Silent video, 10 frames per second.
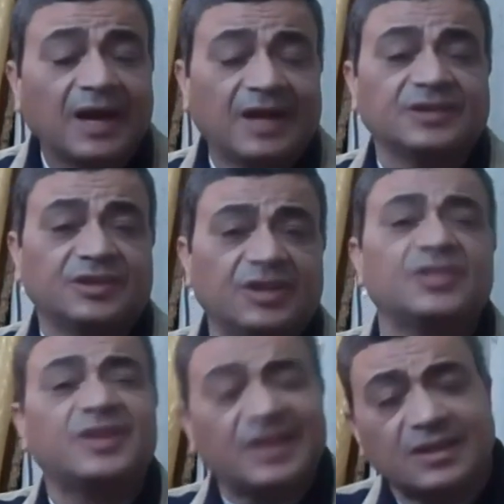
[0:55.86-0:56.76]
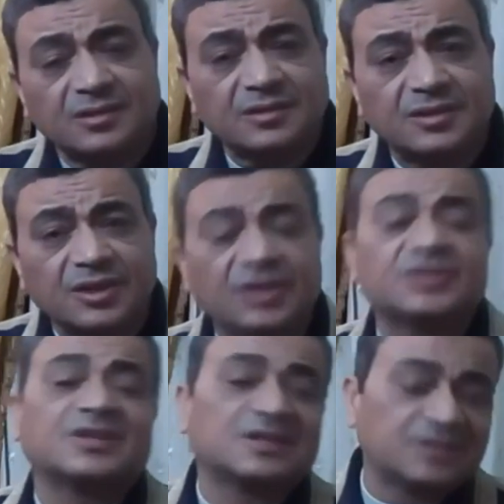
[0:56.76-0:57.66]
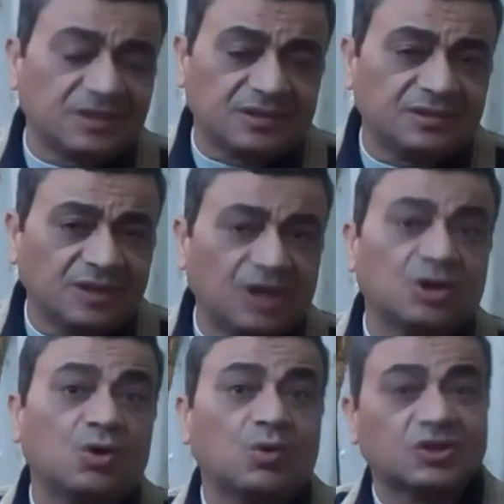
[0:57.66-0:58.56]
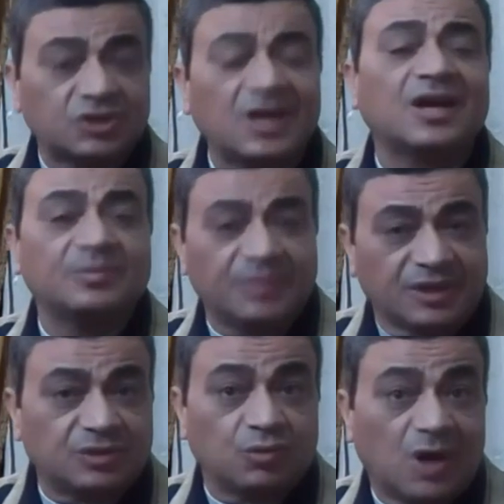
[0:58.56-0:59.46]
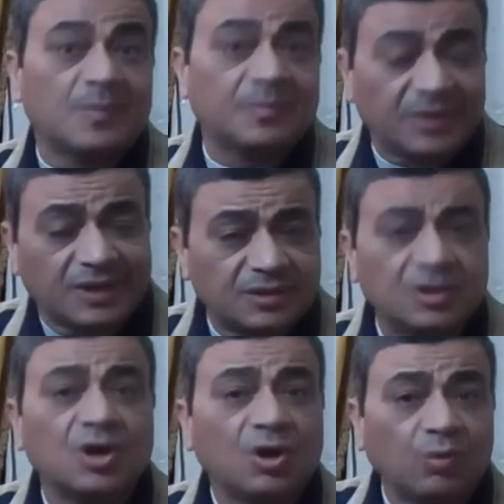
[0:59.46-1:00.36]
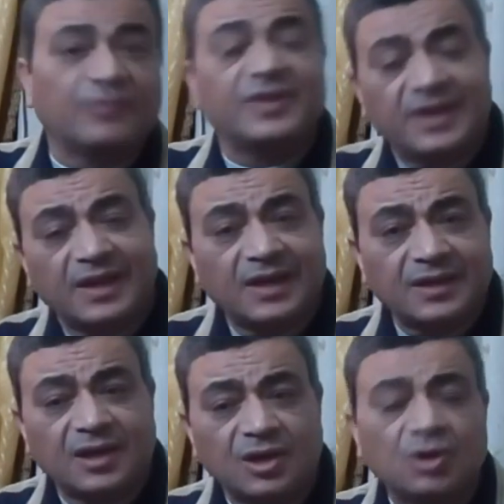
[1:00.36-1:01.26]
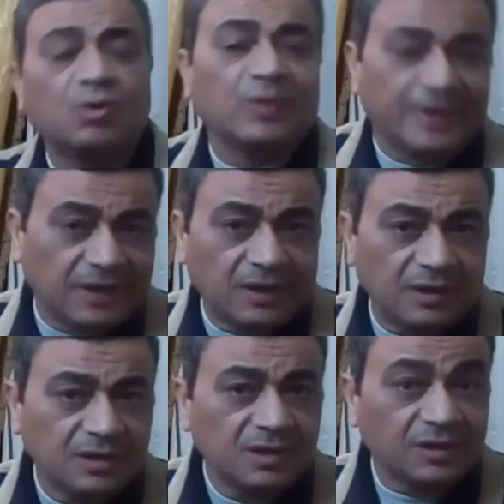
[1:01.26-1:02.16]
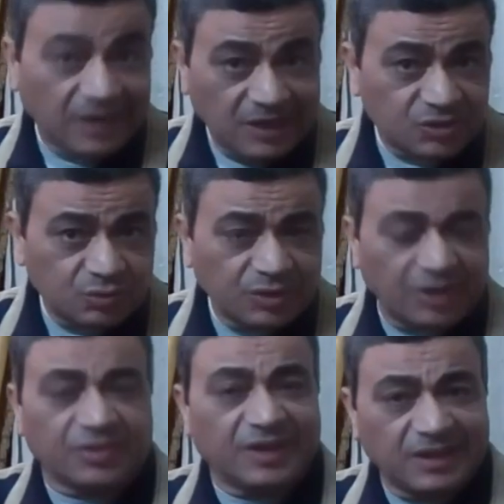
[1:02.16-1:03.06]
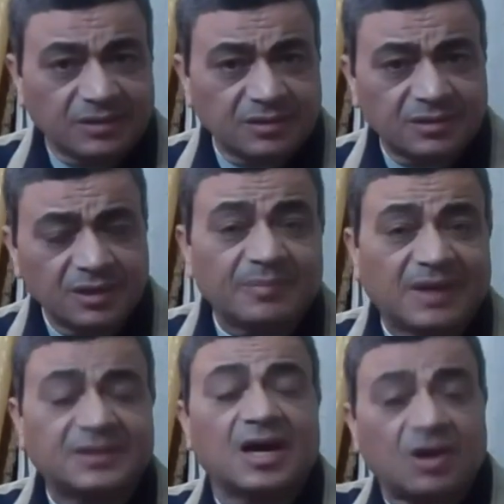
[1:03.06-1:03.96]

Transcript: and in the end he succeeded يعني هو اشتغل بجد وعمل بجد وفي النهاية هو نجح لاحظوا in the end بعدها